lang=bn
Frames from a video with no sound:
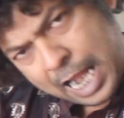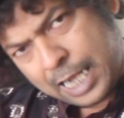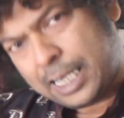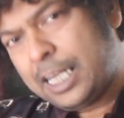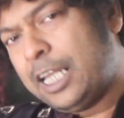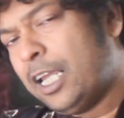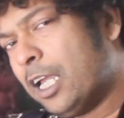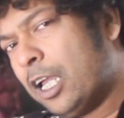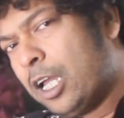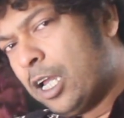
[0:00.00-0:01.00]
একই
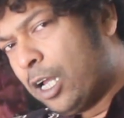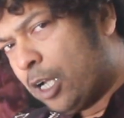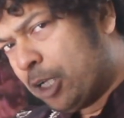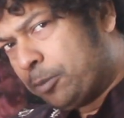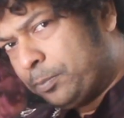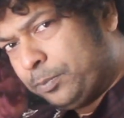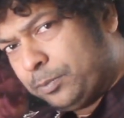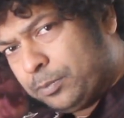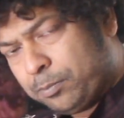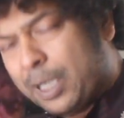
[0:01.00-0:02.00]

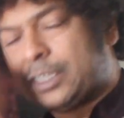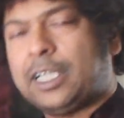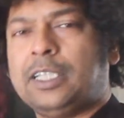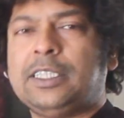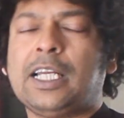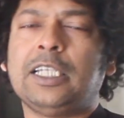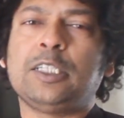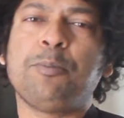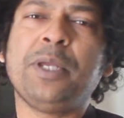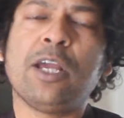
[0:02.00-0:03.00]
মাজারে যেখানে
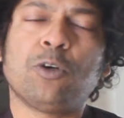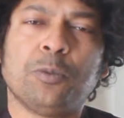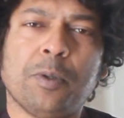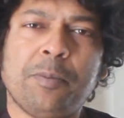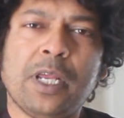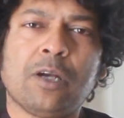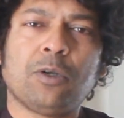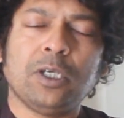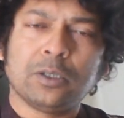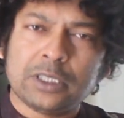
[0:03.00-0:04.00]
সে বিয়ে করবে বিয়ে
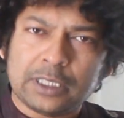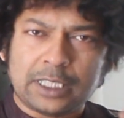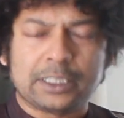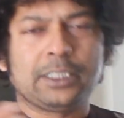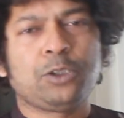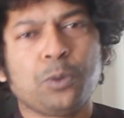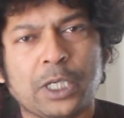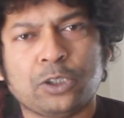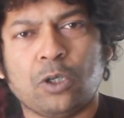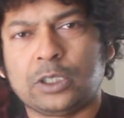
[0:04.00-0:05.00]
করে হচ্ছে তার সাথে
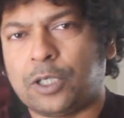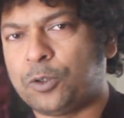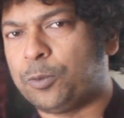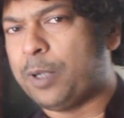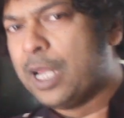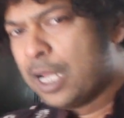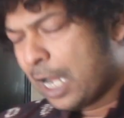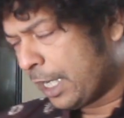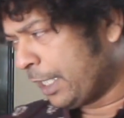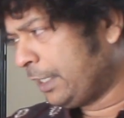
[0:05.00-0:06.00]
সুখের সংসার করবে
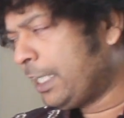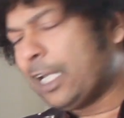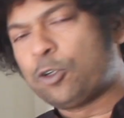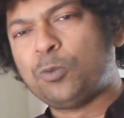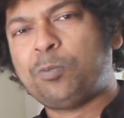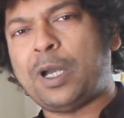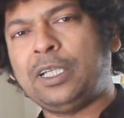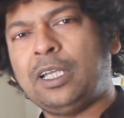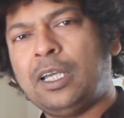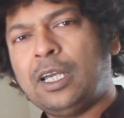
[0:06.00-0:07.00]
আর এদিকে
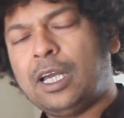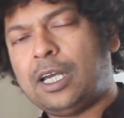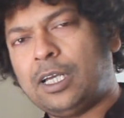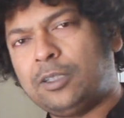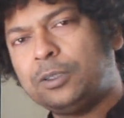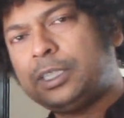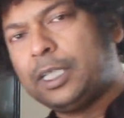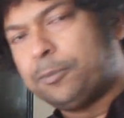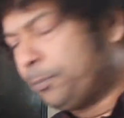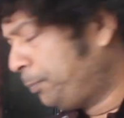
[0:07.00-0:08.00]
রূপবান হচ্ছে
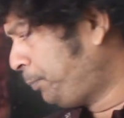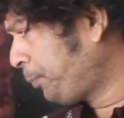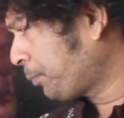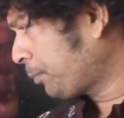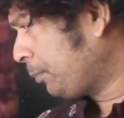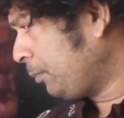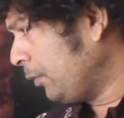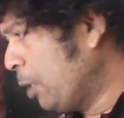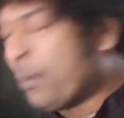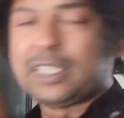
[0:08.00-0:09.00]

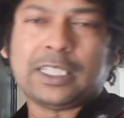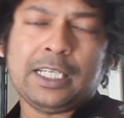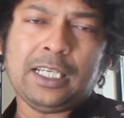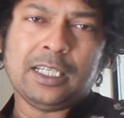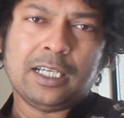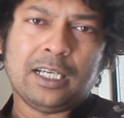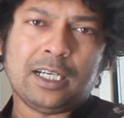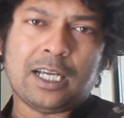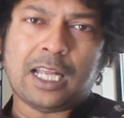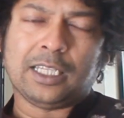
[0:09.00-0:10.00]
মাজারে
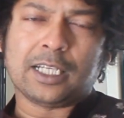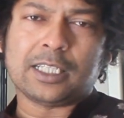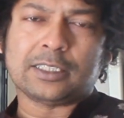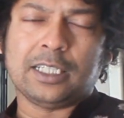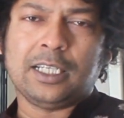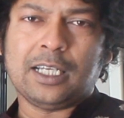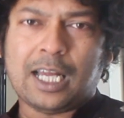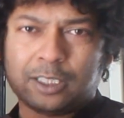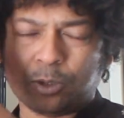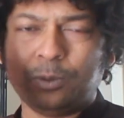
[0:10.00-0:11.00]
আল্লাহর কাছে
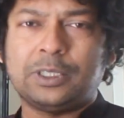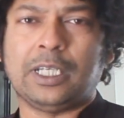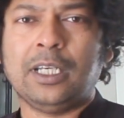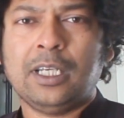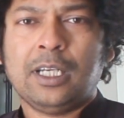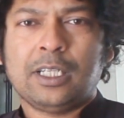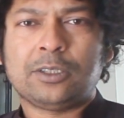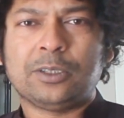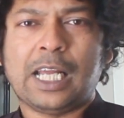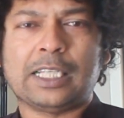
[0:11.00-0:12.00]
হাত তুলছে
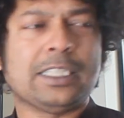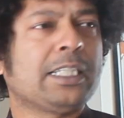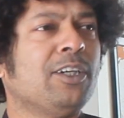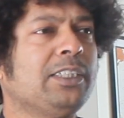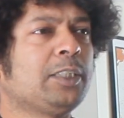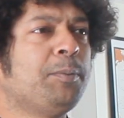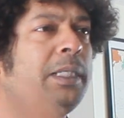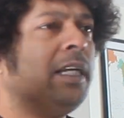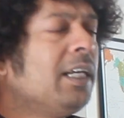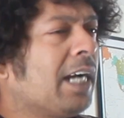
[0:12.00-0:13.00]
তো দেখা যাক কি
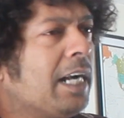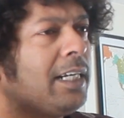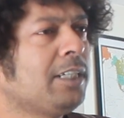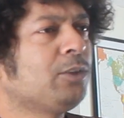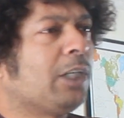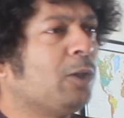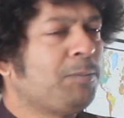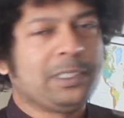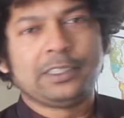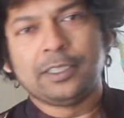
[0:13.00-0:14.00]
জেসমিন গানটা একটু
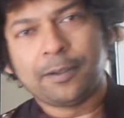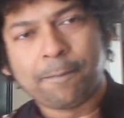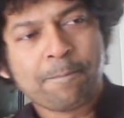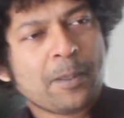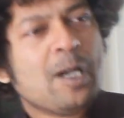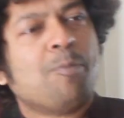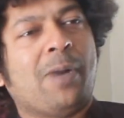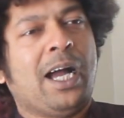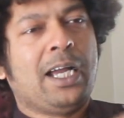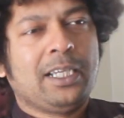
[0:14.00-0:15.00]
জবাব দিয়েছে মা